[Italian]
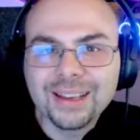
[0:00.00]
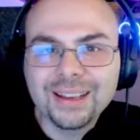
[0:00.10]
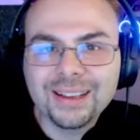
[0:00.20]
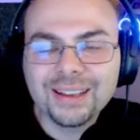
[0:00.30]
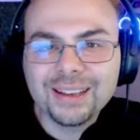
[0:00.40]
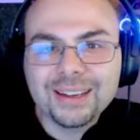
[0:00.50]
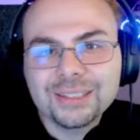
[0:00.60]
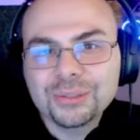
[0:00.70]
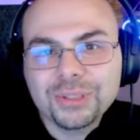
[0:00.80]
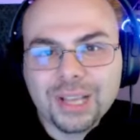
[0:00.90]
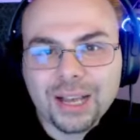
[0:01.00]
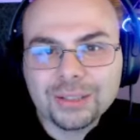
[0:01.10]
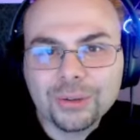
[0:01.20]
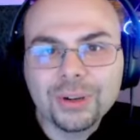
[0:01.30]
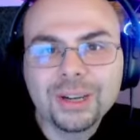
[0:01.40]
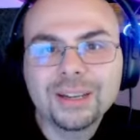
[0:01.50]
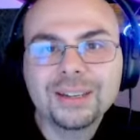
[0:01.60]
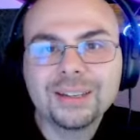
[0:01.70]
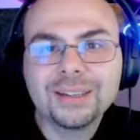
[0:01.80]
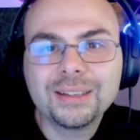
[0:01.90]
Eh, risultato,
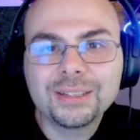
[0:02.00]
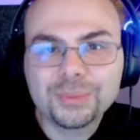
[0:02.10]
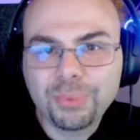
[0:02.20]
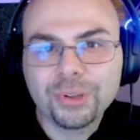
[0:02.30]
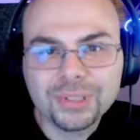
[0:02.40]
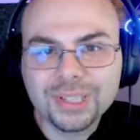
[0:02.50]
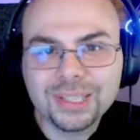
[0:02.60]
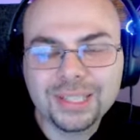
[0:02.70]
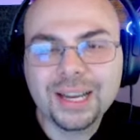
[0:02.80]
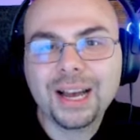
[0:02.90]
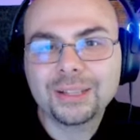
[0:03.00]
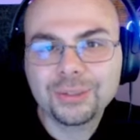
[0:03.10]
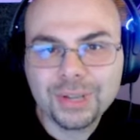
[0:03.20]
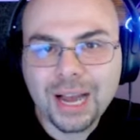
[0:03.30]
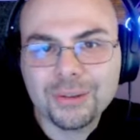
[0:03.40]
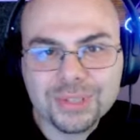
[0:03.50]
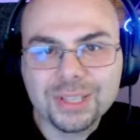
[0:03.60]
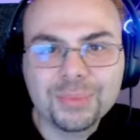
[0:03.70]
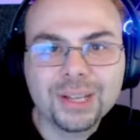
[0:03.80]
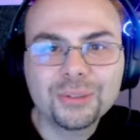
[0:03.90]
eh, spot ritirato causa
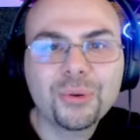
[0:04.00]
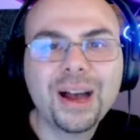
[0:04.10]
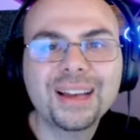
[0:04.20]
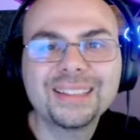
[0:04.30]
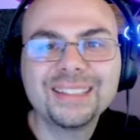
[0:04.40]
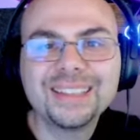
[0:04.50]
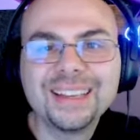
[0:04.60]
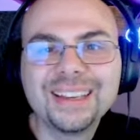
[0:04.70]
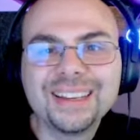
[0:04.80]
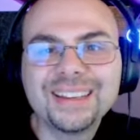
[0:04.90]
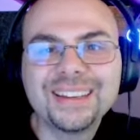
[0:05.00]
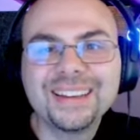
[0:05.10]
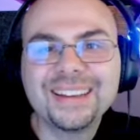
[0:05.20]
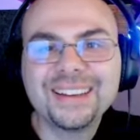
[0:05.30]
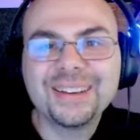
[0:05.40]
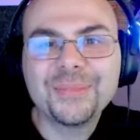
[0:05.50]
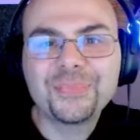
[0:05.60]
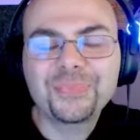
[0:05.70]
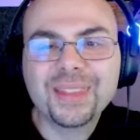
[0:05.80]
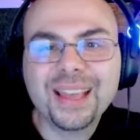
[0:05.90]
di Branduardi
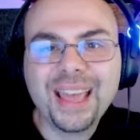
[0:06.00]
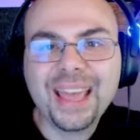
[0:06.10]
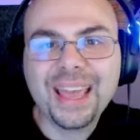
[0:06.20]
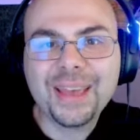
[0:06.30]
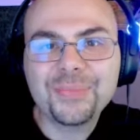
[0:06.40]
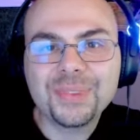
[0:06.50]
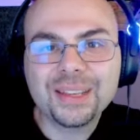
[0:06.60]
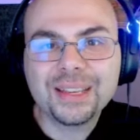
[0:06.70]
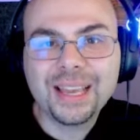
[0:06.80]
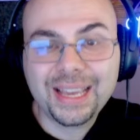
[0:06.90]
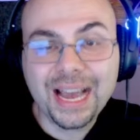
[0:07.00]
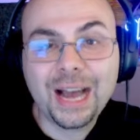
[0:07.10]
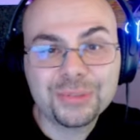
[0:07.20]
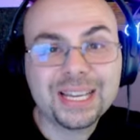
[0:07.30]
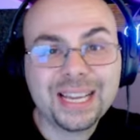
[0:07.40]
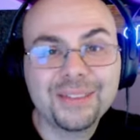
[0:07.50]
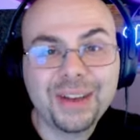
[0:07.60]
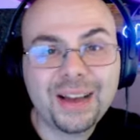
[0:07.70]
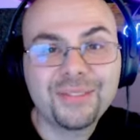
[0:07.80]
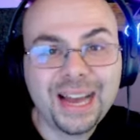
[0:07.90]
ehm, e, e, causa che
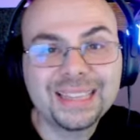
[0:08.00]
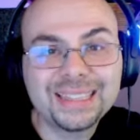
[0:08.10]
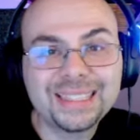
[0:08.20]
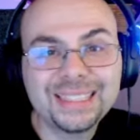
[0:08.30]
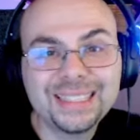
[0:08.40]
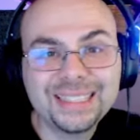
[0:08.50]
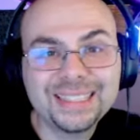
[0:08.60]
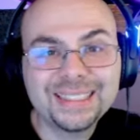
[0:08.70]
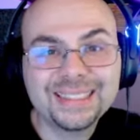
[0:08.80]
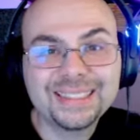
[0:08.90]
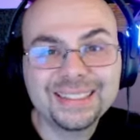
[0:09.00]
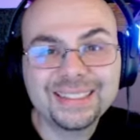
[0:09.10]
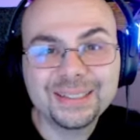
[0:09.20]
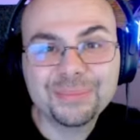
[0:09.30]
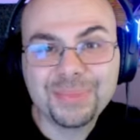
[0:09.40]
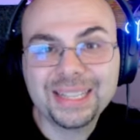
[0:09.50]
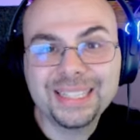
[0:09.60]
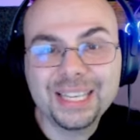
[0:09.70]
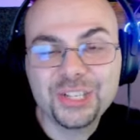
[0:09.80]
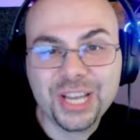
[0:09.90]
va avanti eh, per
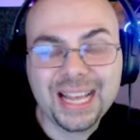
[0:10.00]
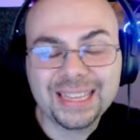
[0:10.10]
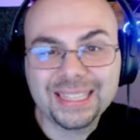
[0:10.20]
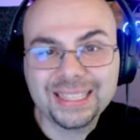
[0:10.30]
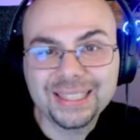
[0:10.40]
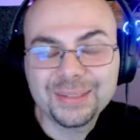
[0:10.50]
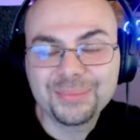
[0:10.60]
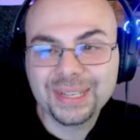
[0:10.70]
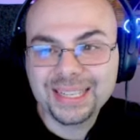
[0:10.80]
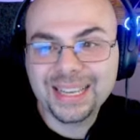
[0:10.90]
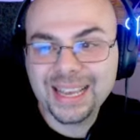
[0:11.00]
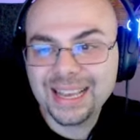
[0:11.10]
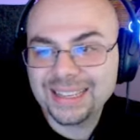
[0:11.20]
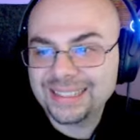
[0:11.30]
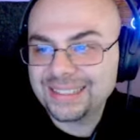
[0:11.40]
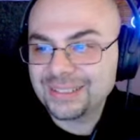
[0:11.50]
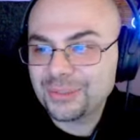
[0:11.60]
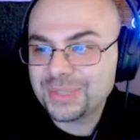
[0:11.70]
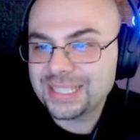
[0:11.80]
dieci anni perché eh, come si